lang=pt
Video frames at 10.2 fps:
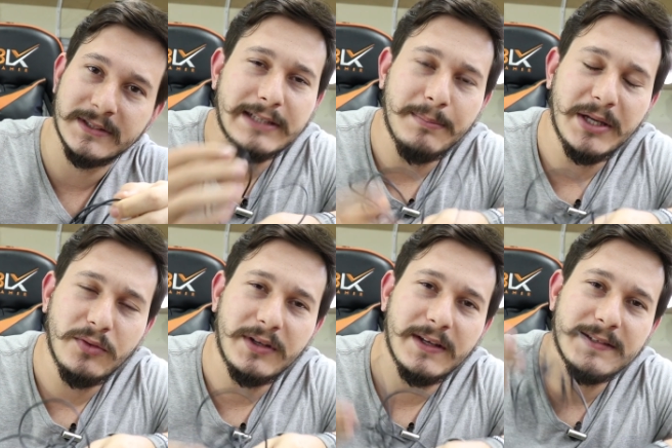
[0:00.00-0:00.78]

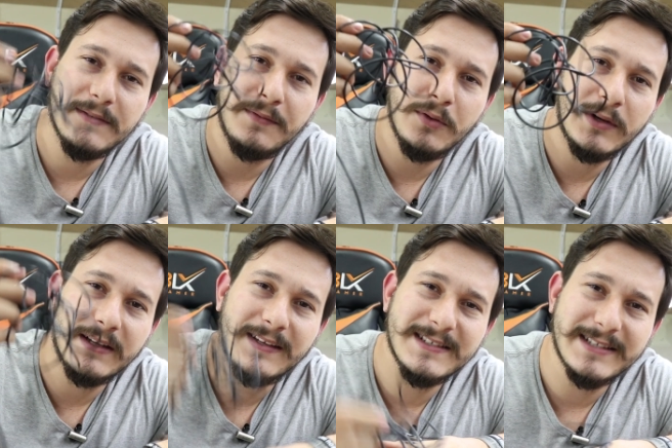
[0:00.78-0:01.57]
Sabendo que esse fio
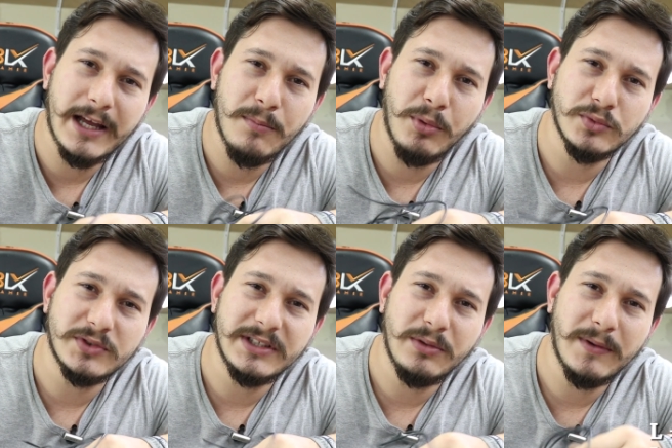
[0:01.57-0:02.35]
aqui tem
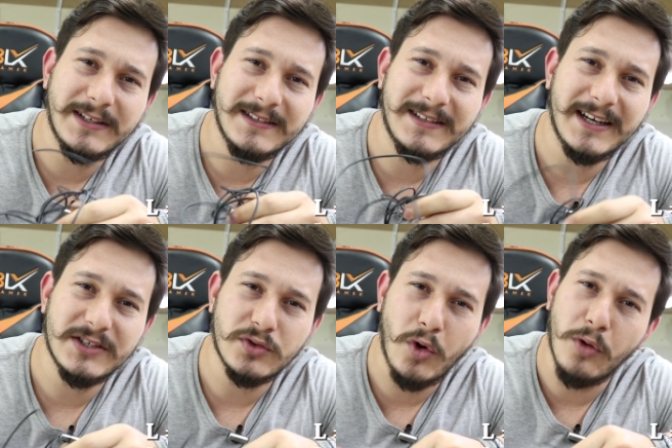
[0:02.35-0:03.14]

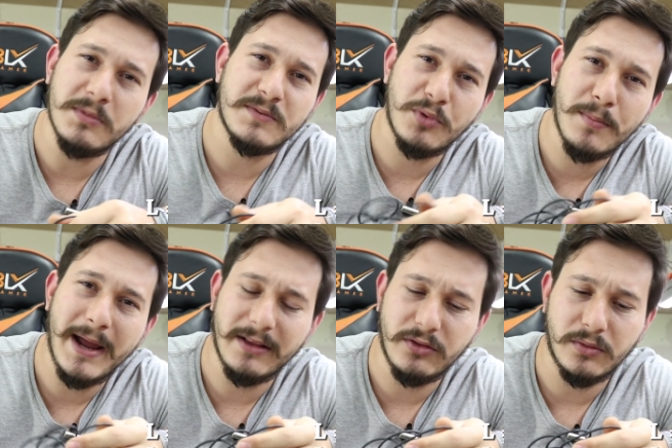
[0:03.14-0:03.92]
0.53 ohms por
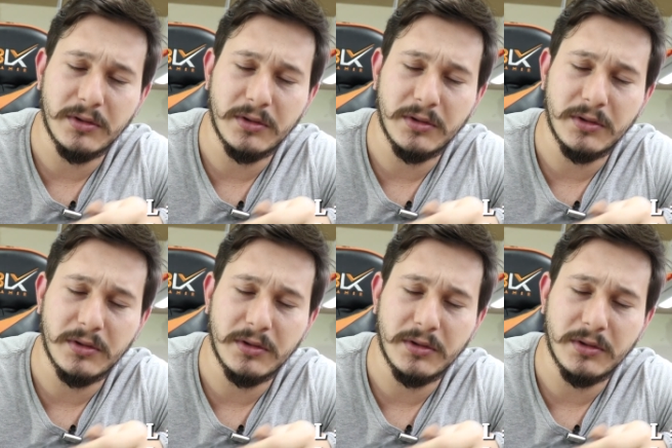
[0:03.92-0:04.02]
metro,